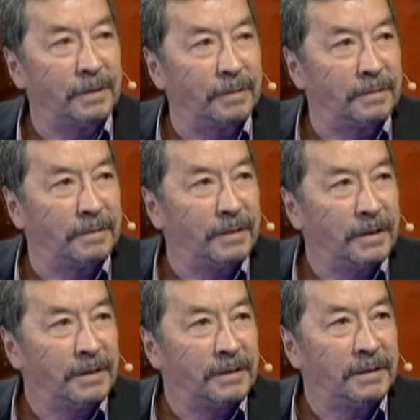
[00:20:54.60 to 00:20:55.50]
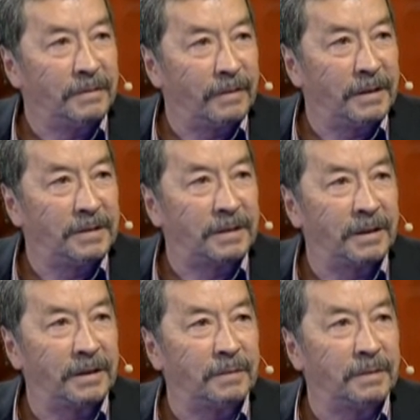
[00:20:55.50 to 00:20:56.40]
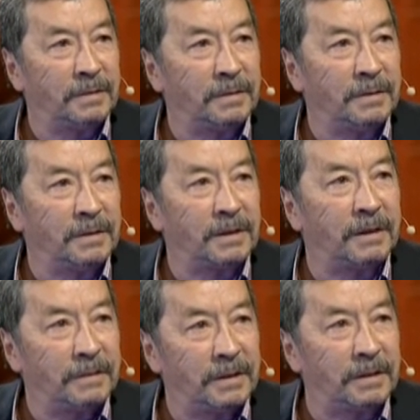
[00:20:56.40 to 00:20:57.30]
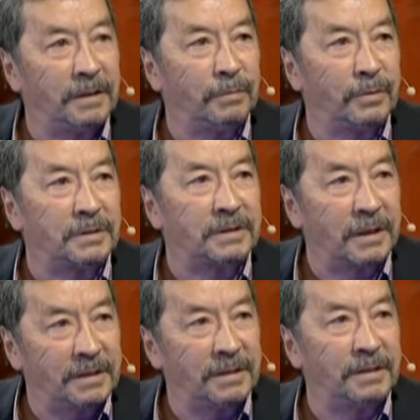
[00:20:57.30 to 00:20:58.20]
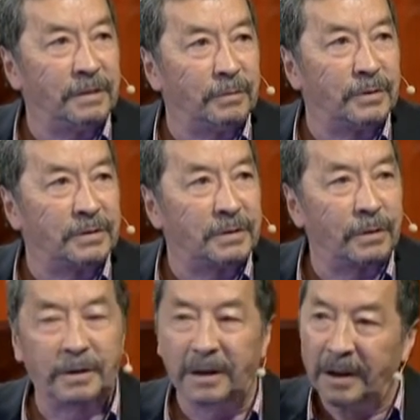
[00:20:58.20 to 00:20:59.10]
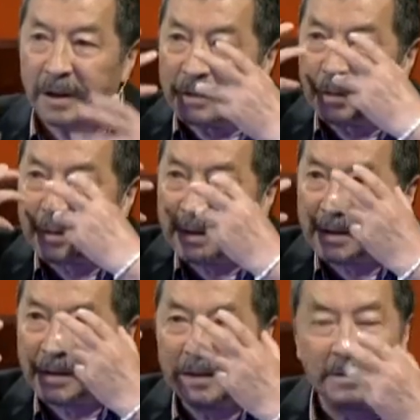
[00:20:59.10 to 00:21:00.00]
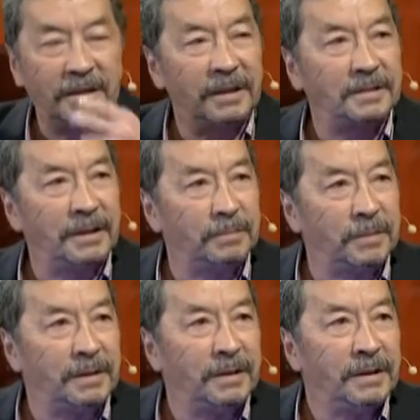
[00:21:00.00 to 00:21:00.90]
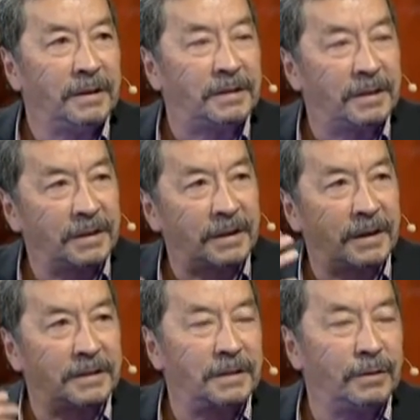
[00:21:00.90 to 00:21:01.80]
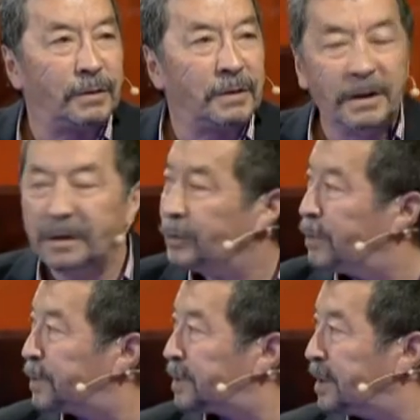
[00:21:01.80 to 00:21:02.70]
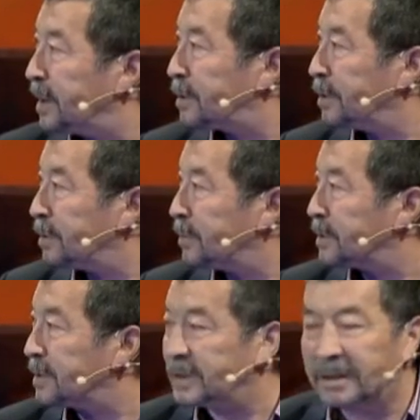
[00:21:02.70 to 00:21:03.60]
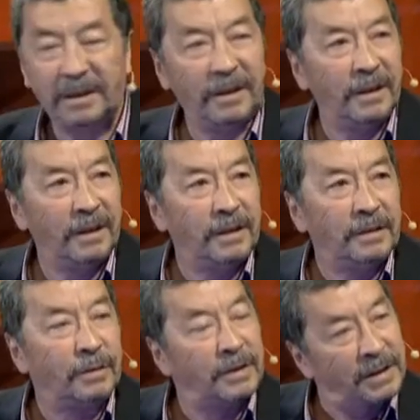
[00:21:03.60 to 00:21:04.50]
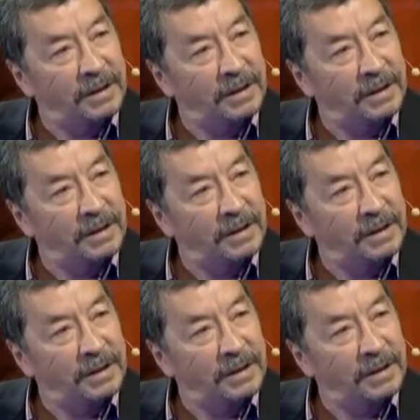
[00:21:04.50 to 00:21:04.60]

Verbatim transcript: э, инвалидка, э, говорить не может, ходить не может, только, только играть глазами. Это не каждый его опытный актер может. Но она